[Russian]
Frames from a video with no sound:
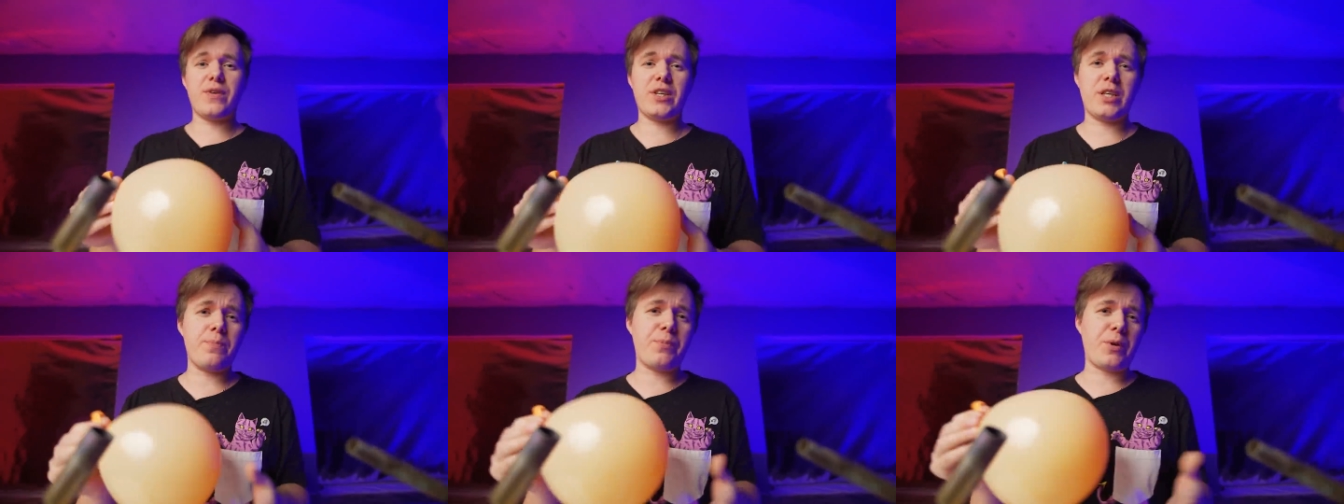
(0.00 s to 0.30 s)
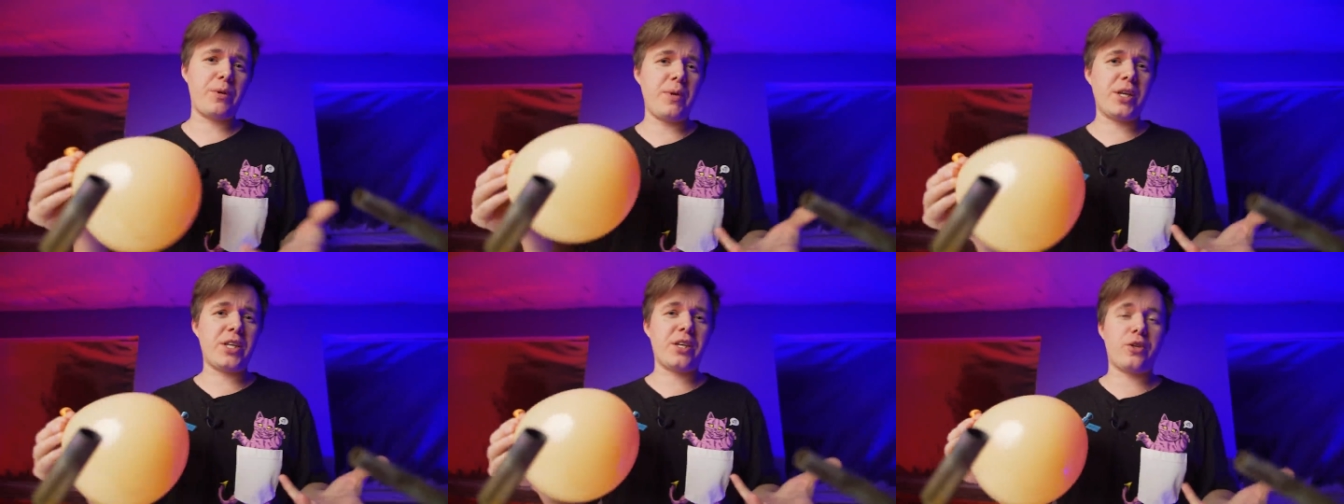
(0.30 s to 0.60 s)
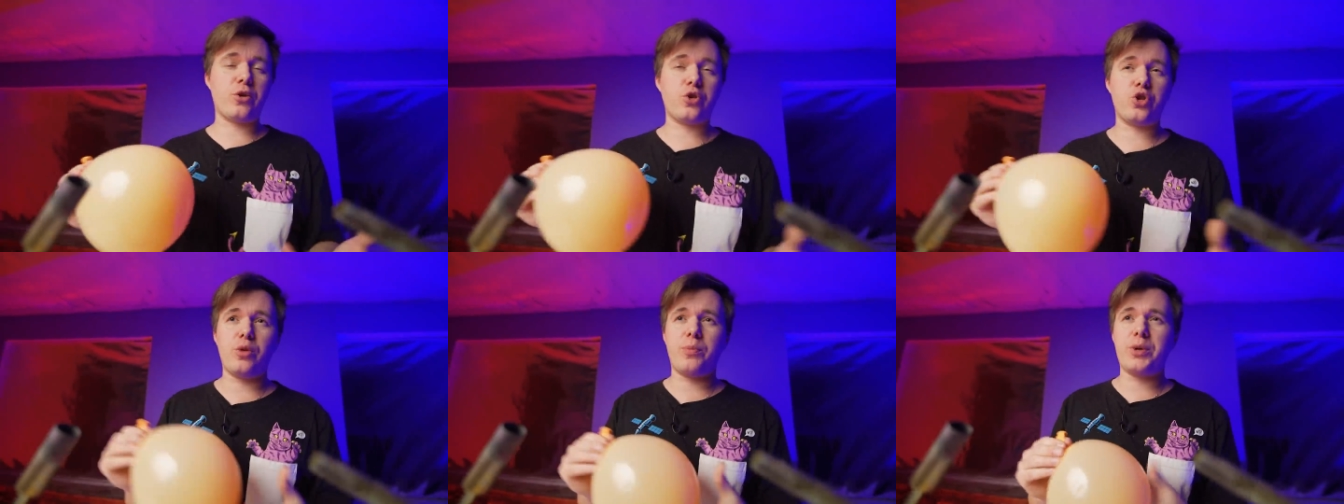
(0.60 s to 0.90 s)
в этом предмете
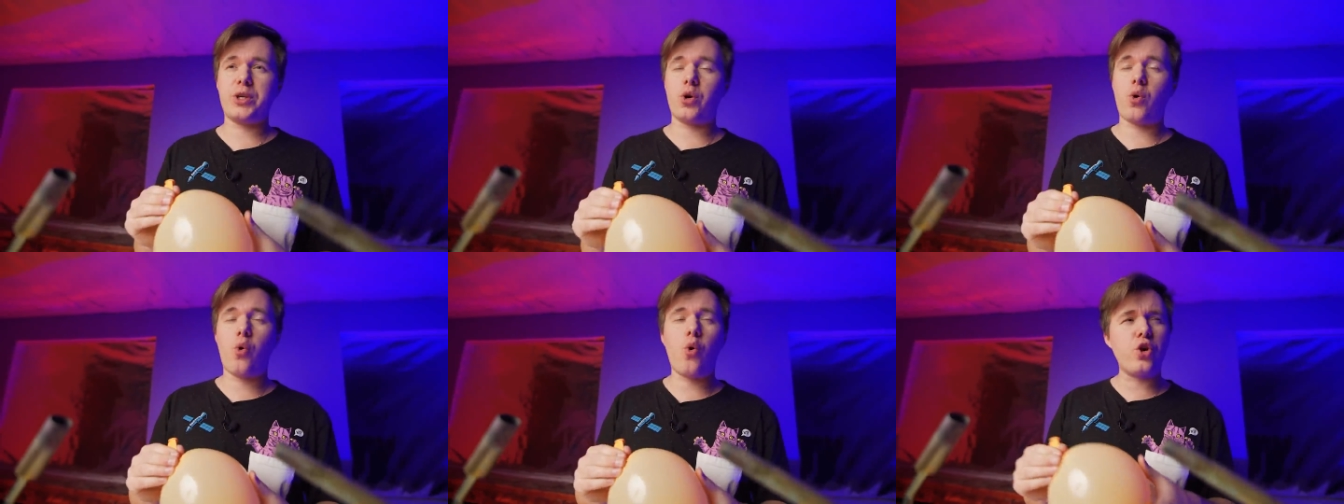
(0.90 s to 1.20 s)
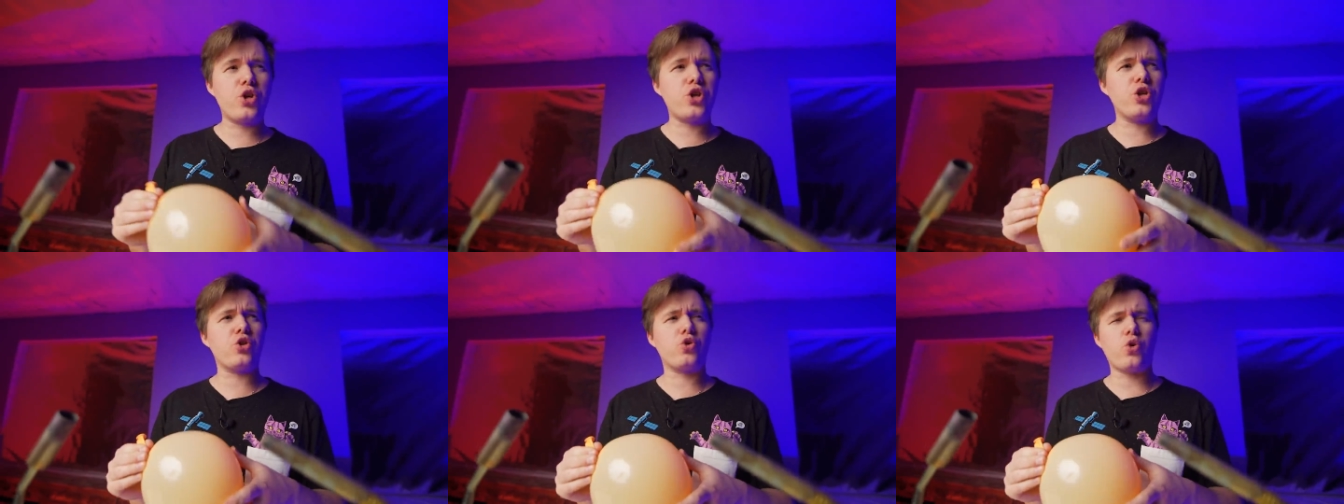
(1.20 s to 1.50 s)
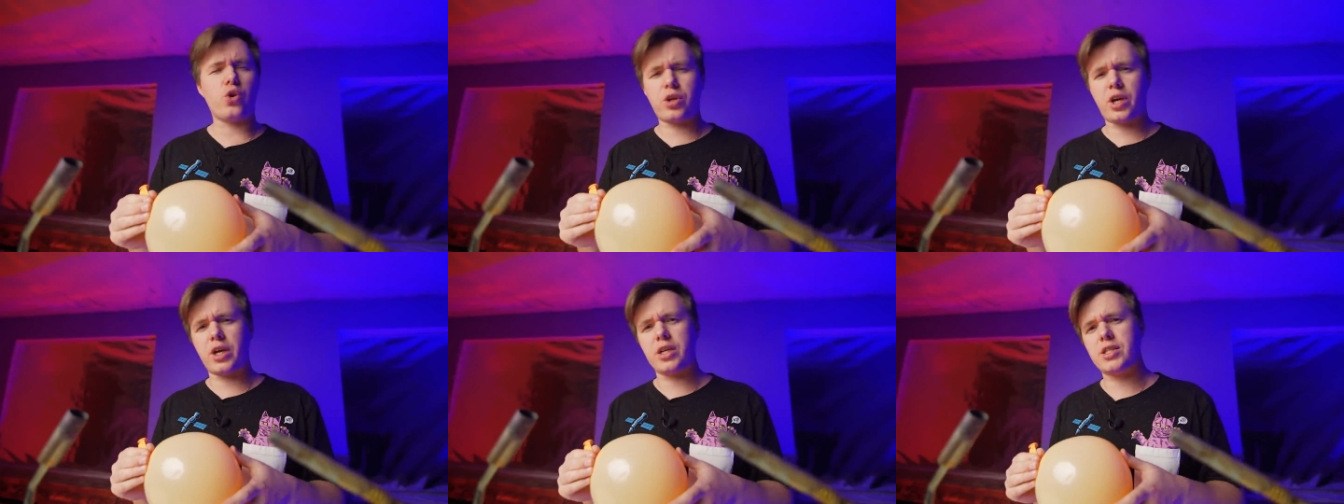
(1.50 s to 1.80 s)
должно быть очень
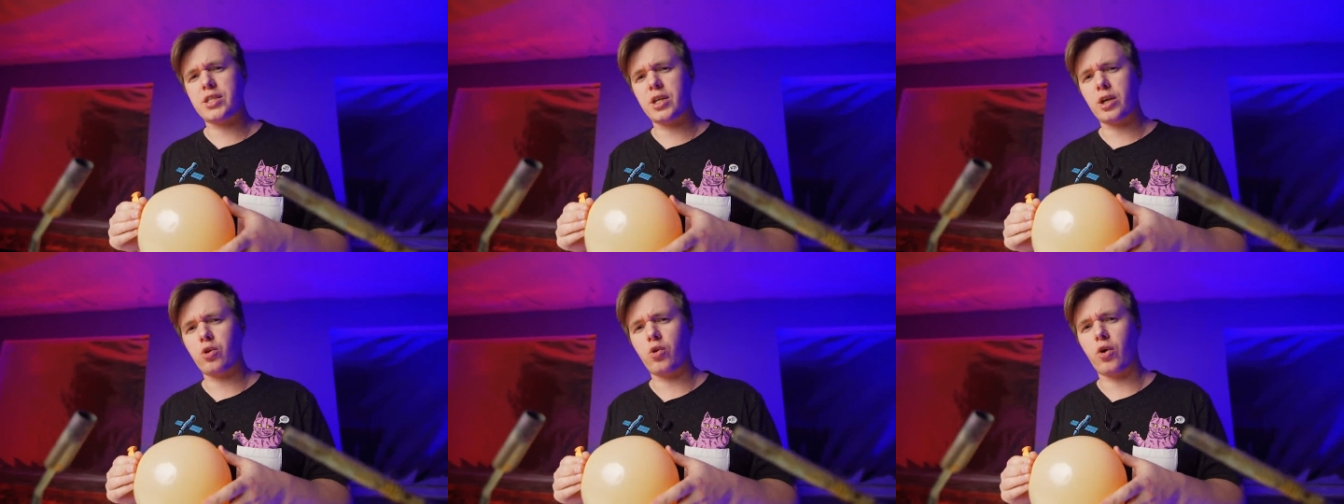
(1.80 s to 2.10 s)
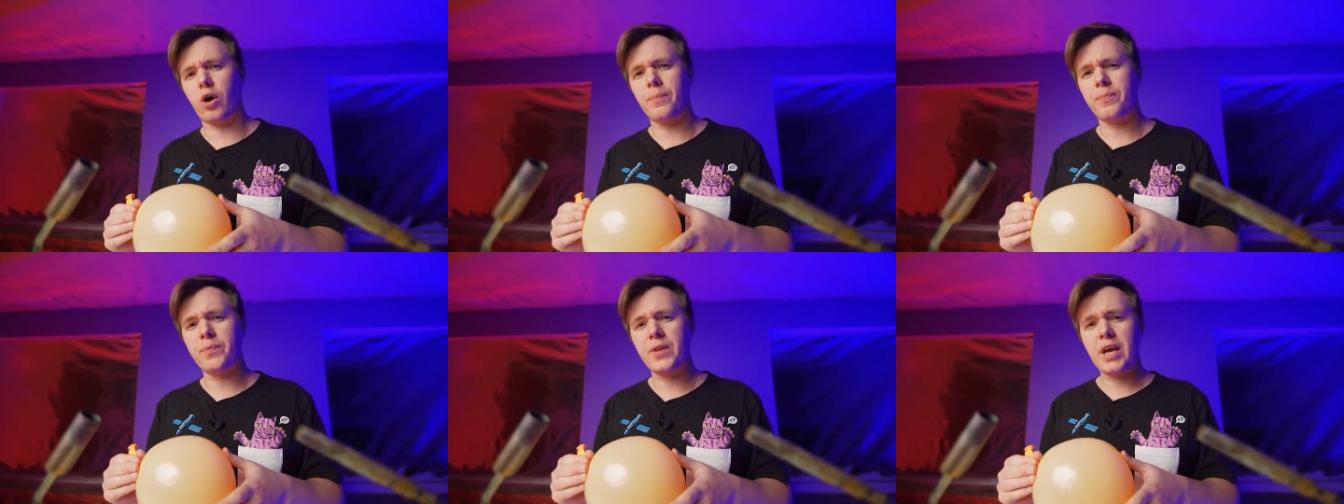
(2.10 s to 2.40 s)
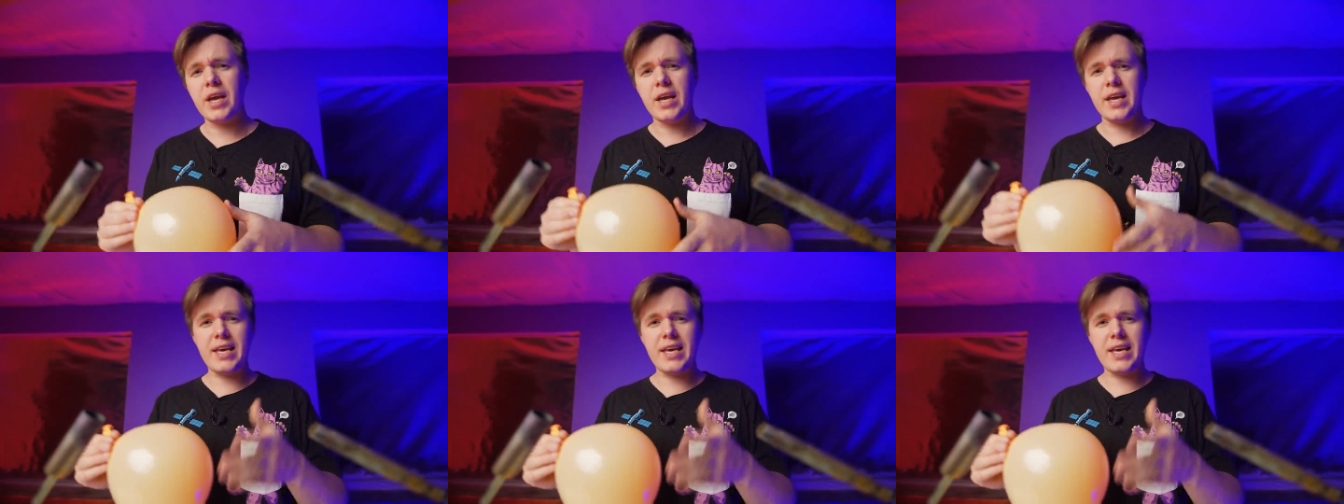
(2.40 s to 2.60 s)
тонкое стекло.